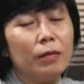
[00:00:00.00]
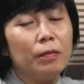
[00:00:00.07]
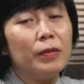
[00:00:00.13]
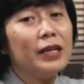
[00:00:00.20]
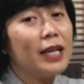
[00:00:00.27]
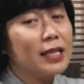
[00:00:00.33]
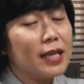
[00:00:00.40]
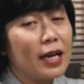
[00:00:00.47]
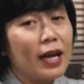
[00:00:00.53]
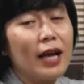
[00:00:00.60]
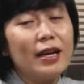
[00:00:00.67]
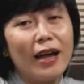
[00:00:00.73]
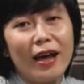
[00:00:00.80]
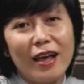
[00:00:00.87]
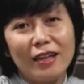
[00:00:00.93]

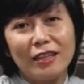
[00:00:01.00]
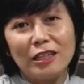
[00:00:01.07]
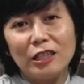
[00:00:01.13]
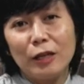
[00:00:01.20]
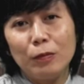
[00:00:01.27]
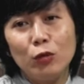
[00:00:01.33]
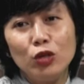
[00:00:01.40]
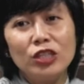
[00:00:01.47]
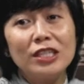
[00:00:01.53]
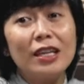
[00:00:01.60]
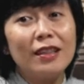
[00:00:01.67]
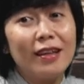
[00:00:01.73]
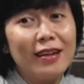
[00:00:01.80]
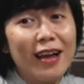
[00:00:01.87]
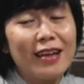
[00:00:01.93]
Berdasarkan ayat tersebut,
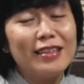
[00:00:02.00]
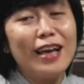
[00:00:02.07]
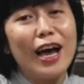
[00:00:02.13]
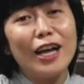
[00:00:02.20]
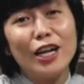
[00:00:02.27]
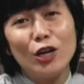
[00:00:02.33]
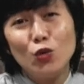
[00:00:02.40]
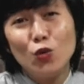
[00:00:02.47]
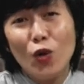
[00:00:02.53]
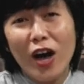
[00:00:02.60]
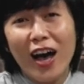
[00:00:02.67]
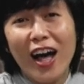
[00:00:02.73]
setidaknya ada dua